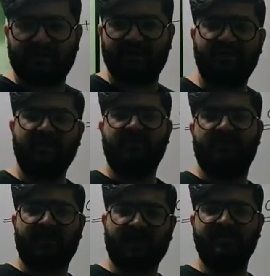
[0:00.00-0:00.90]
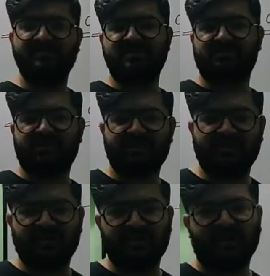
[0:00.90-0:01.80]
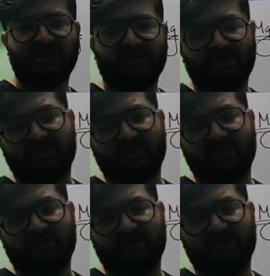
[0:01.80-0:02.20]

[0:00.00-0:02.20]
बर्न मैग्नीशियम रिबर्न इन